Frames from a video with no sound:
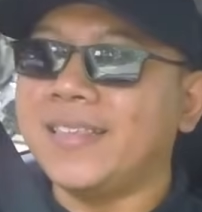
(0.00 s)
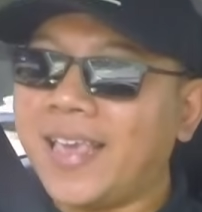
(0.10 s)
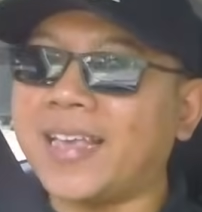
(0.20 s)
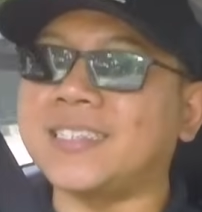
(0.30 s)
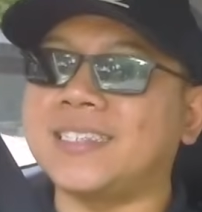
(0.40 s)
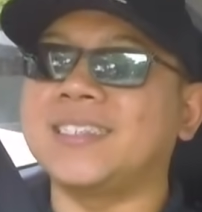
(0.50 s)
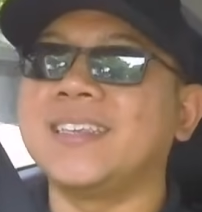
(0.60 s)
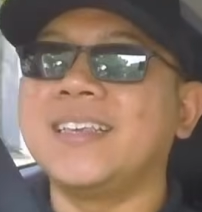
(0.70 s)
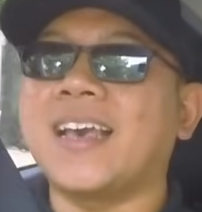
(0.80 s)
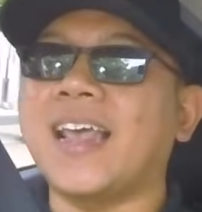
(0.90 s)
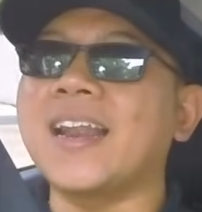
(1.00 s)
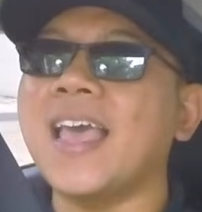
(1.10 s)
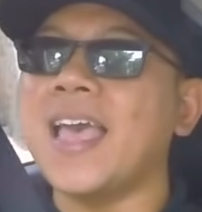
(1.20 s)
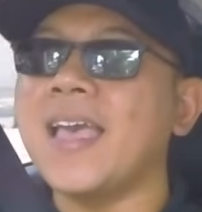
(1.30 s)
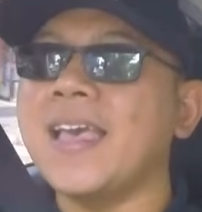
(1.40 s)
Yes,
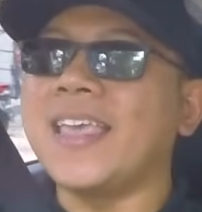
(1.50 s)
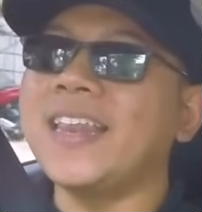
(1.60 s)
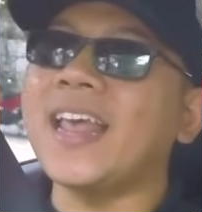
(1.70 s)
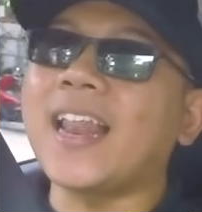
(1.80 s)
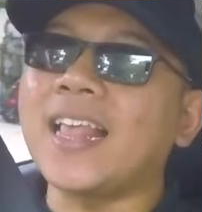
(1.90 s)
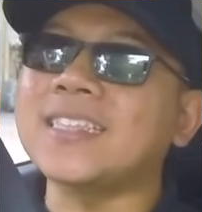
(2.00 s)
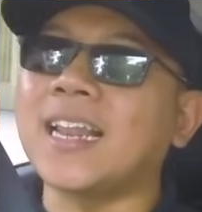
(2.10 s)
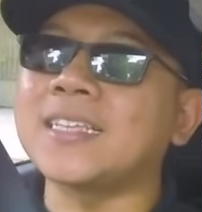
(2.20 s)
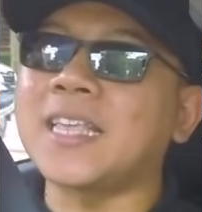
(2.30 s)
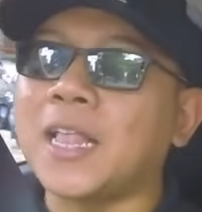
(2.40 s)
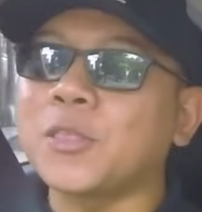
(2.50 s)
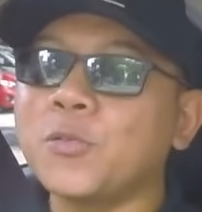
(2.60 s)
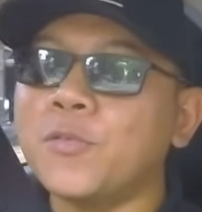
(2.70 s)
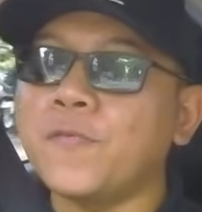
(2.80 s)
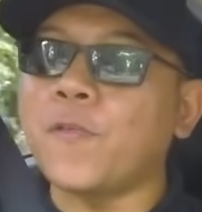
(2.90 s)
karena ini adalah salah satu